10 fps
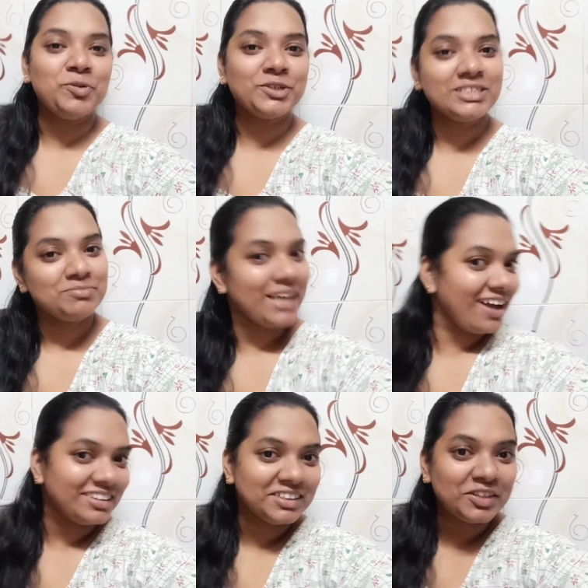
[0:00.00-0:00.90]
लोग सब क्या
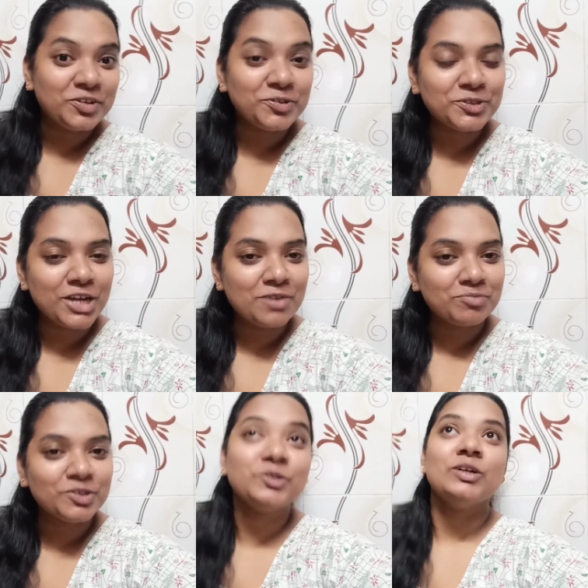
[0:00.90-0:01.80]
कर रहे हो शाम
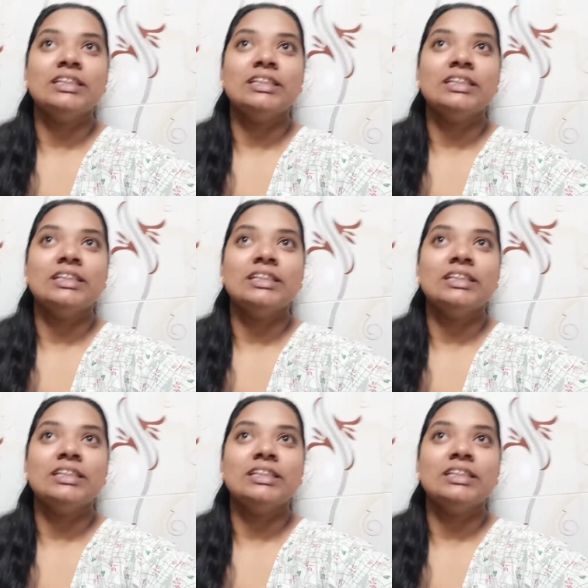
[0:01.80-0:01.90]
को